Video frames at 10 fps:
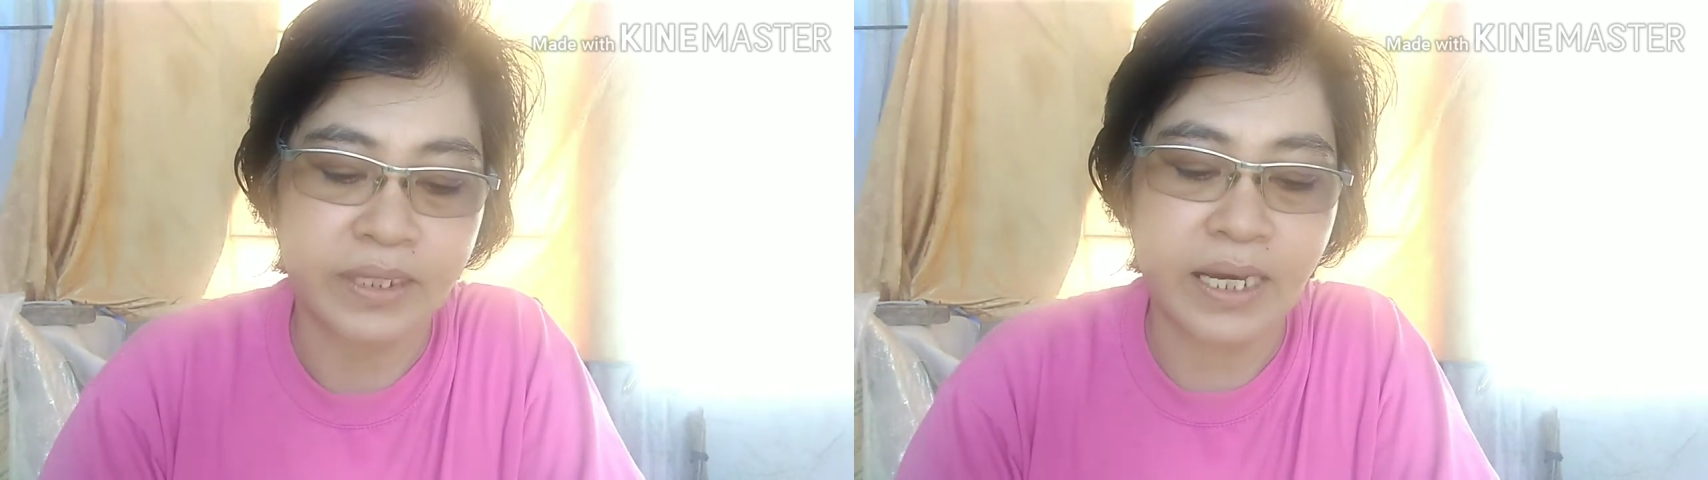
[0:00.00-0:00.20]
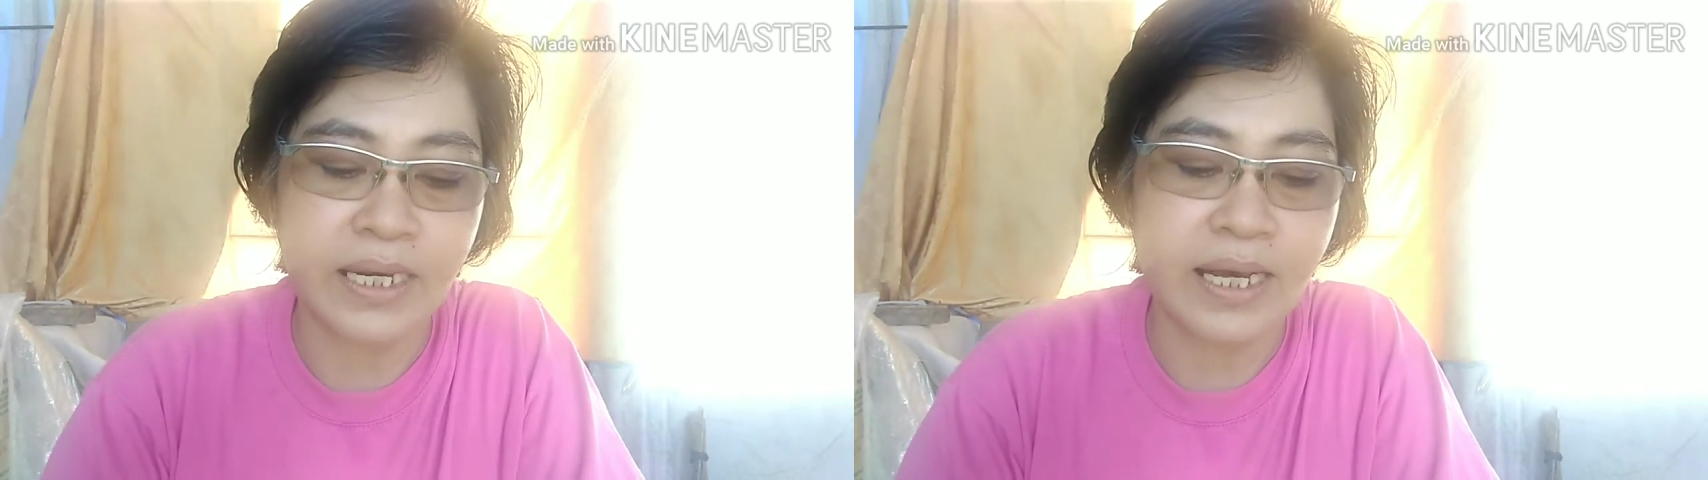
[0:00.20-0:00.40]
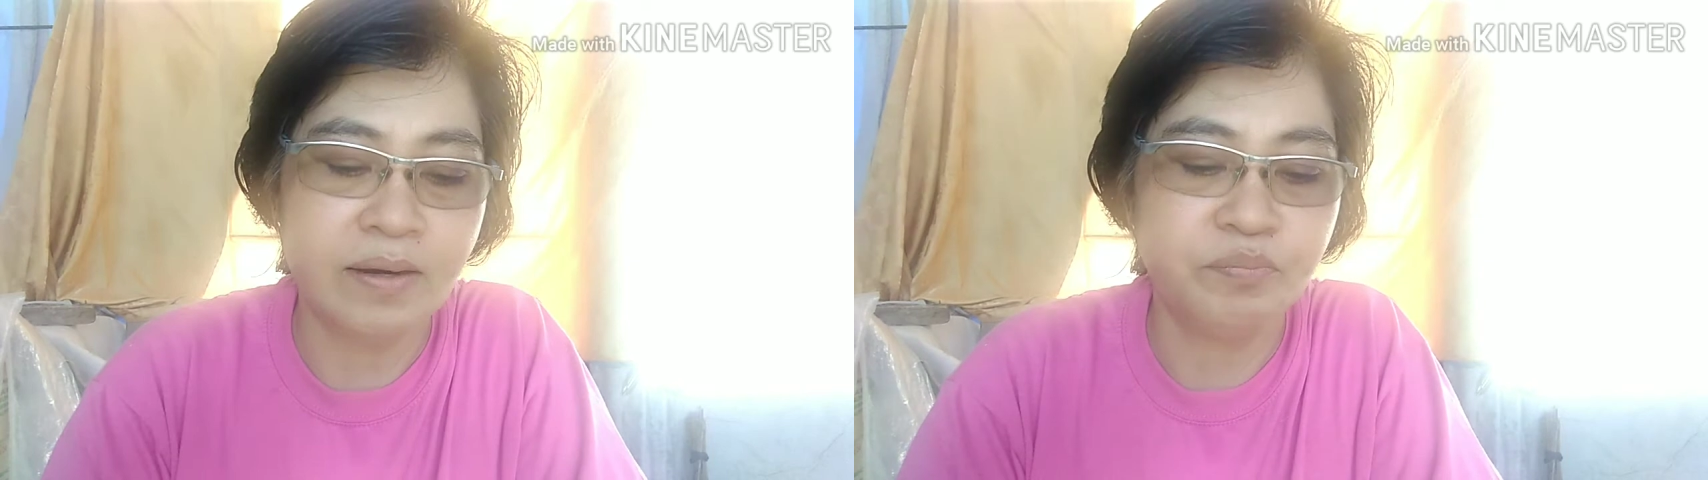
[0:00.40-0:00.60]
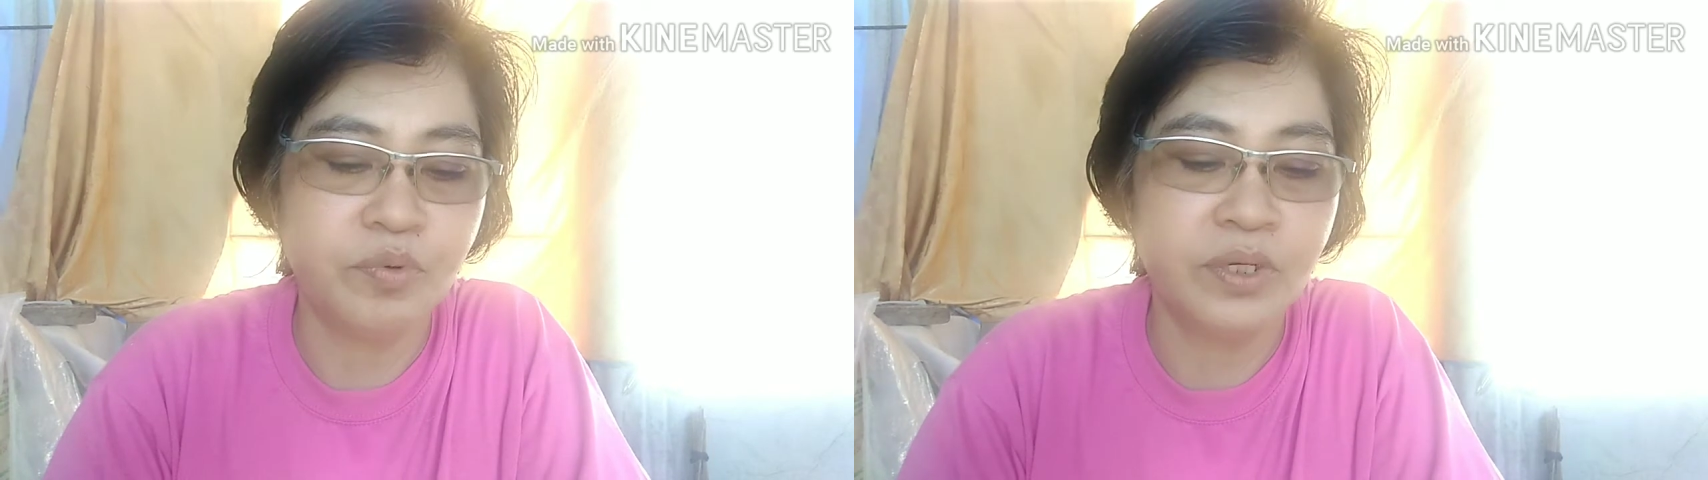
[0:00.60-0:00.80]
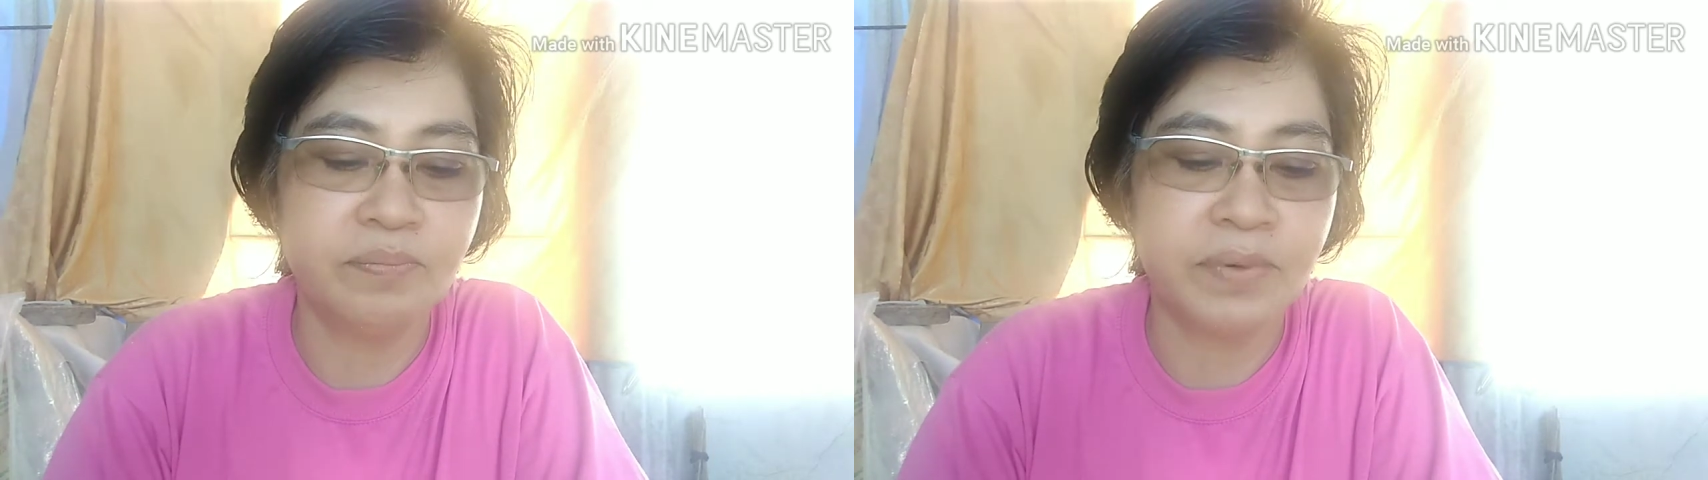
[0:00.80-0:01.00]
kailangan
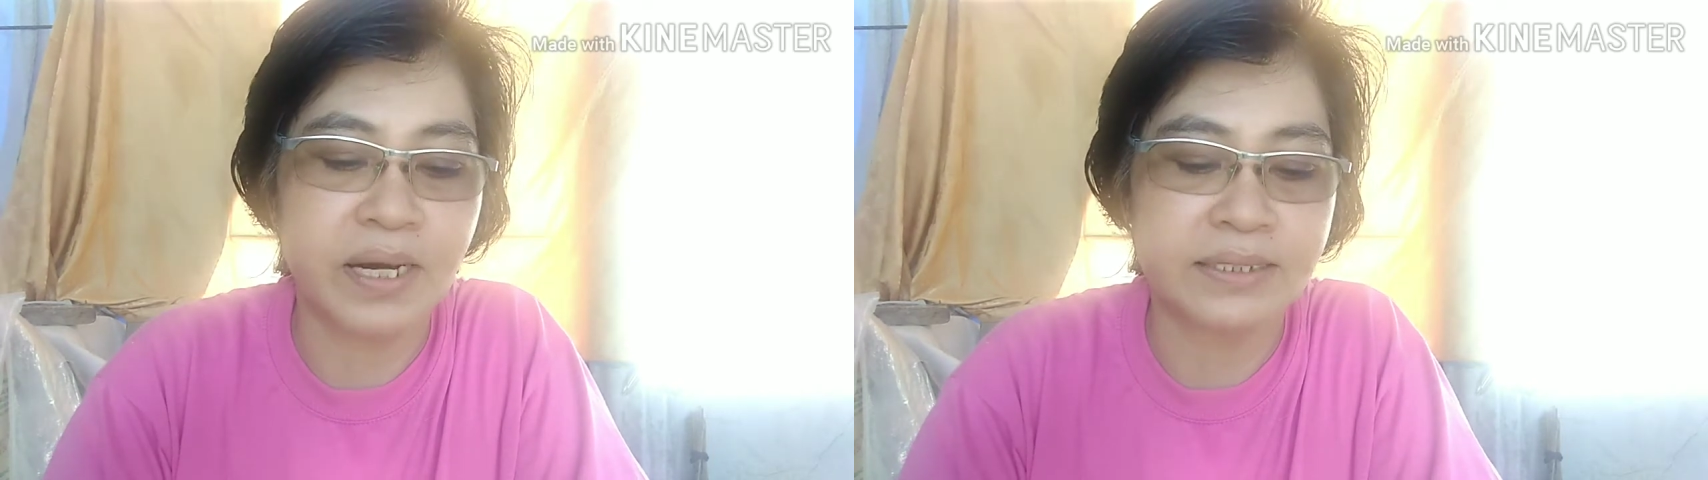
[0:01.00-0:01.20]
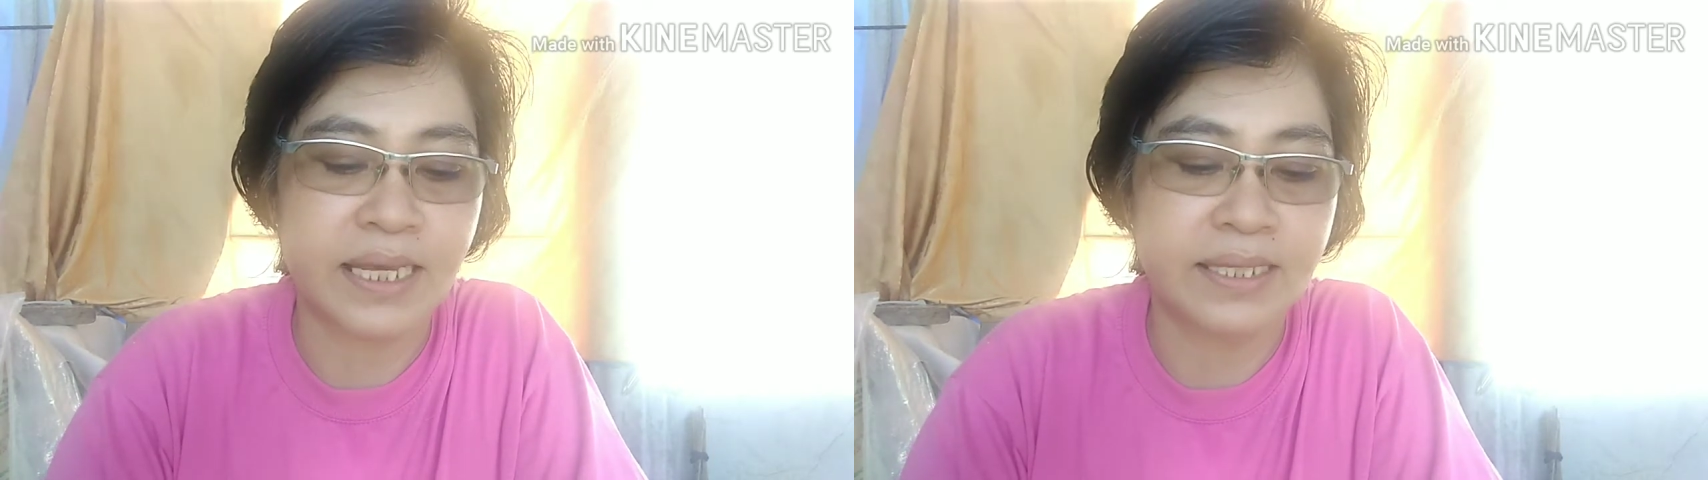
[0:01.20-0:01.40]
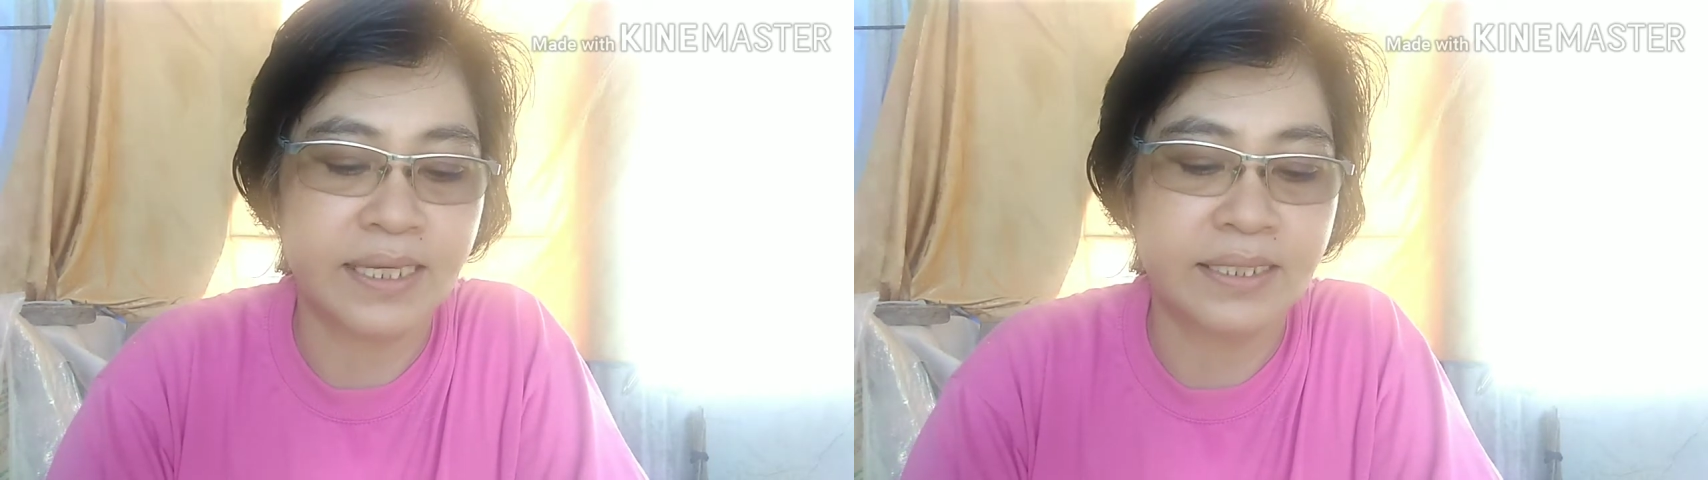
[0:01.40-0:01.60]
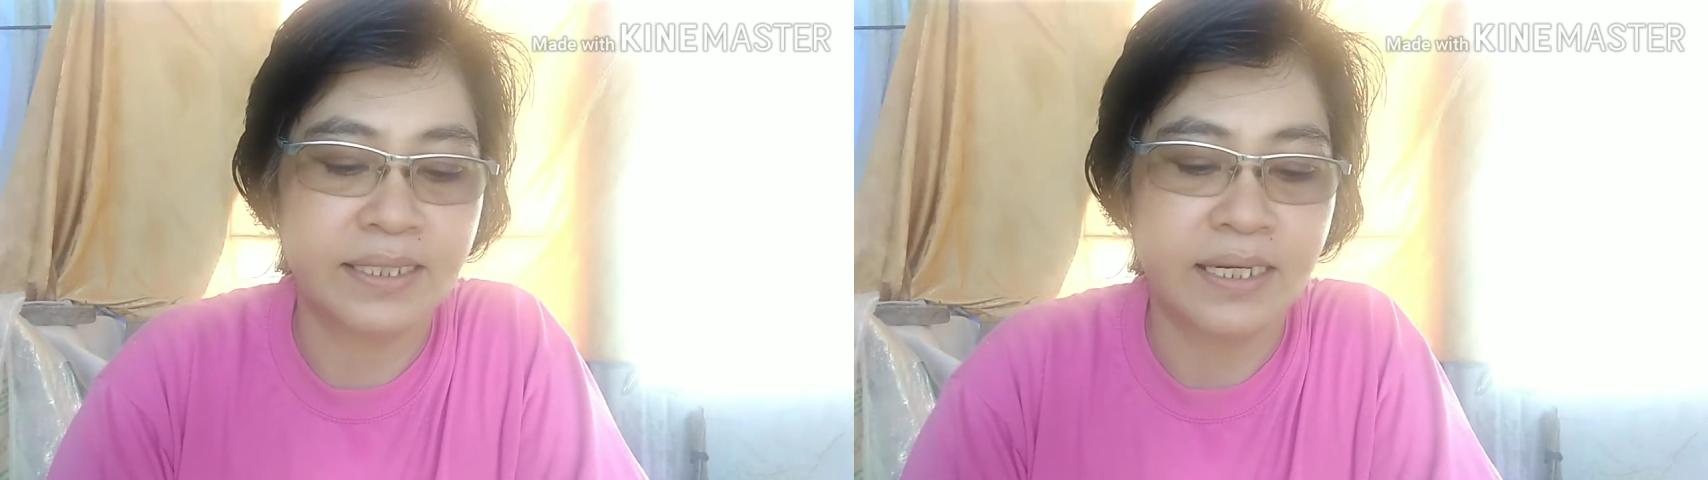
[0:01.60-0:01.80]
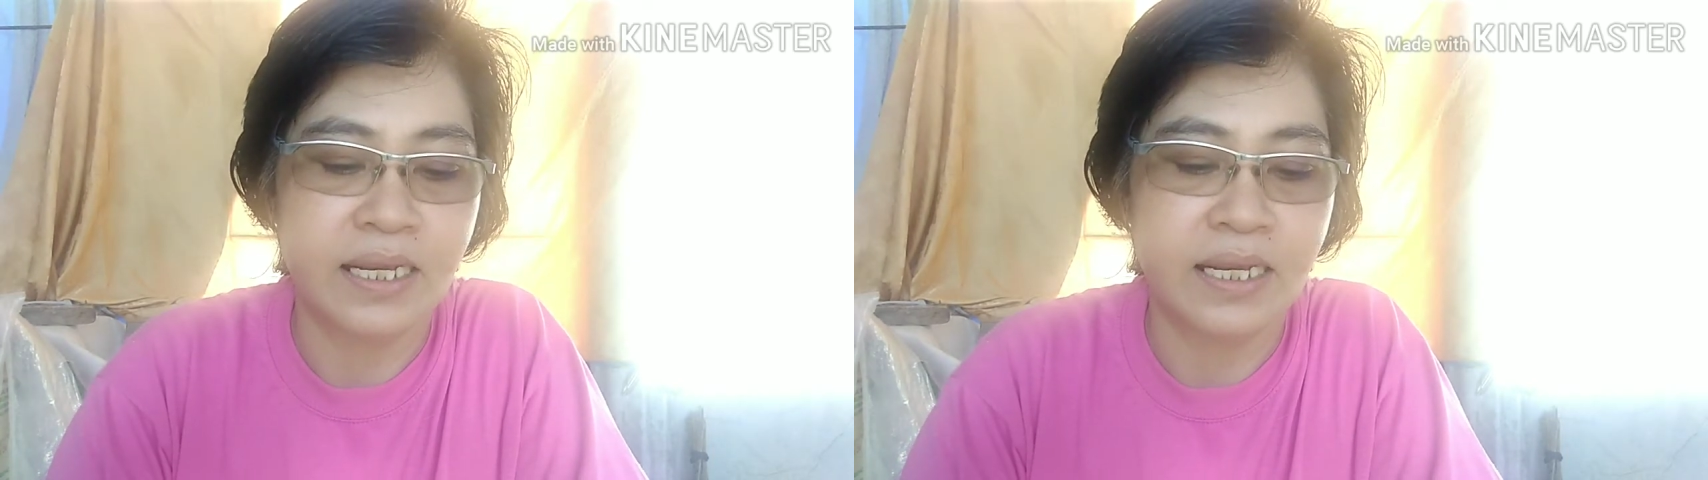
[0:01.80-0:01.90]
po ng bata niyan.